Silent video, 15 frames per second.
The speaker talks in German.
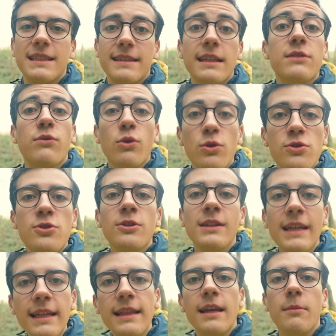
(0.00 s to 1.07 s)
Das
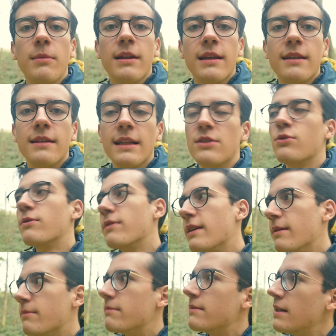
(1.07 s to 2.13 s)
funktioniert nämlich nicht so
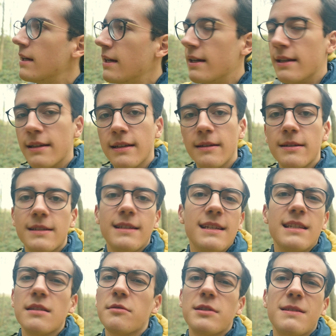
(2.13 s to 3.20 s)
wie ja, das
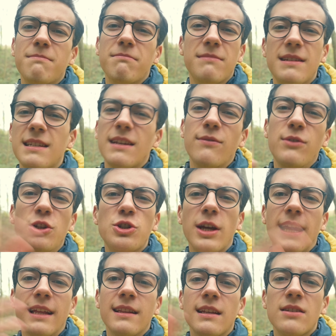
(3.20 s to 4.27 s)
ist, diese
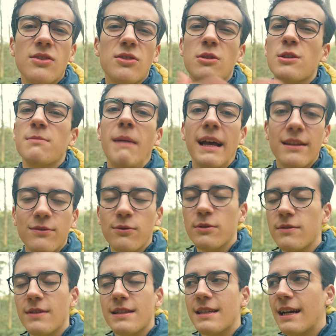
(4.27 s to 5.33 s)
Wischhandys, also
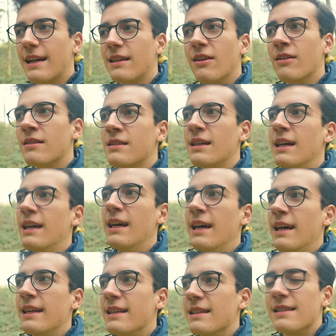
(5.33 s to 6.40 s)
Smartphones werden es auch genannt.
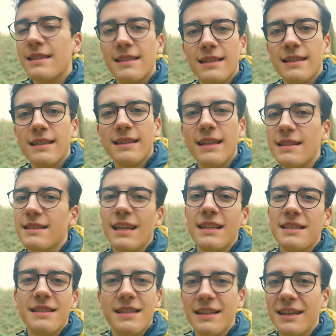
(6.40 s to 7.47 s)
Das, das
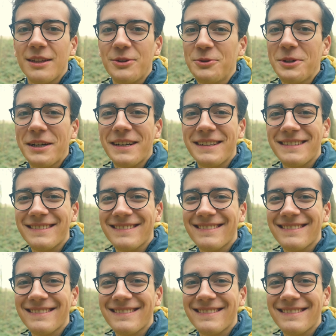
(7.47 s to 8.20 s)
setzt sie nicht durch.